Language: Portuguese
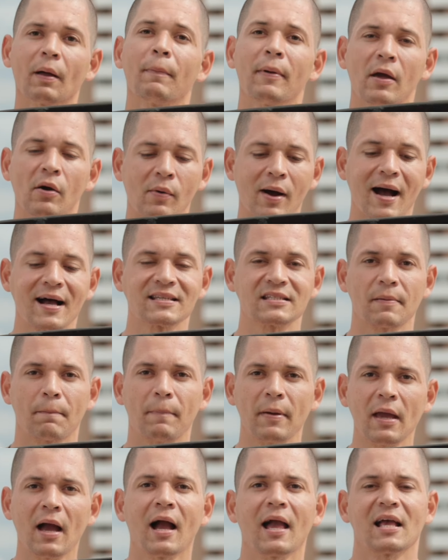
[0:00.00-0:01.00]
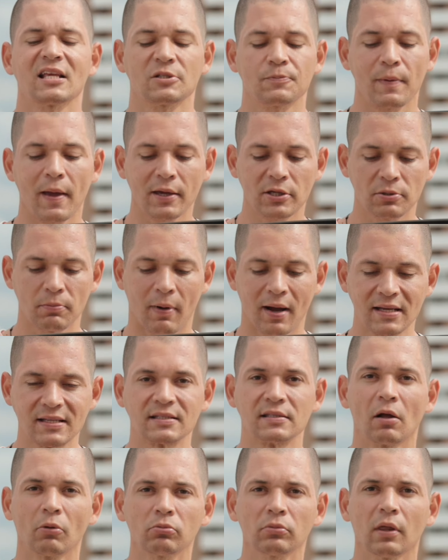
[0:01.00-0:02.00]
Também é uma asa bem high aspect,
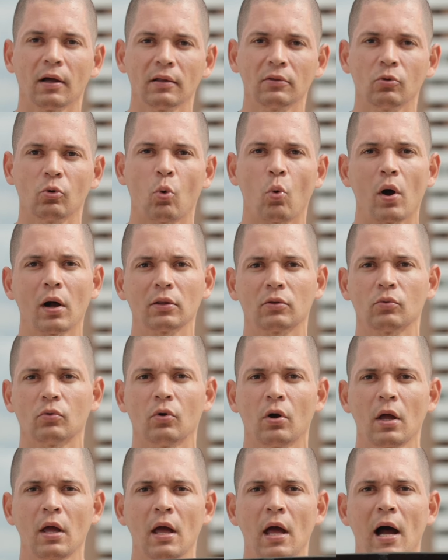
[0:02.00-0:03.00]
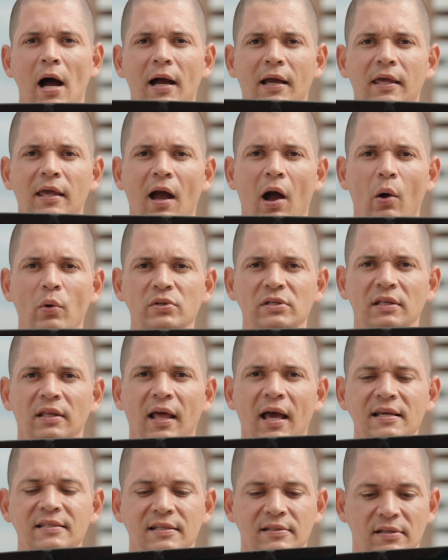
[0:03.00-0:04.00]
mas não tanto quanto aqui a
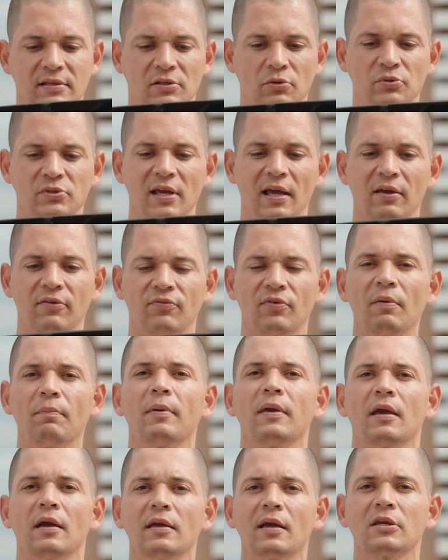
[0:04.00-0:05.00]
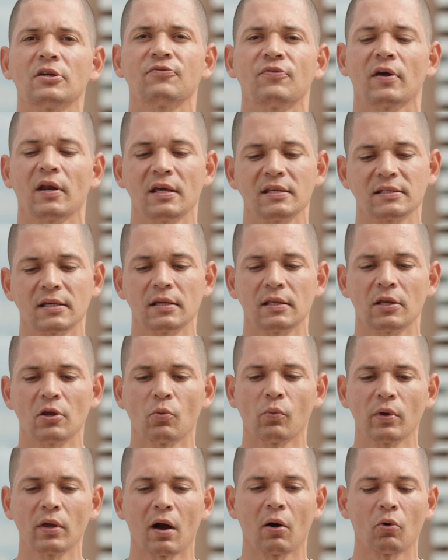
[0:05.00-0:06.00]
1110, né, vocês conseguem ver bem aí a diferença entre
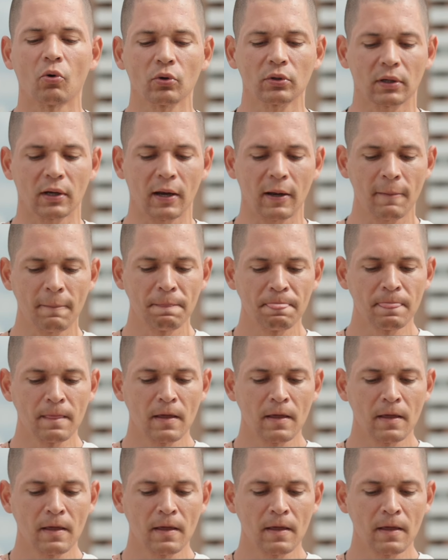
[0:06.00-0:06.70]
uma e a outra, né?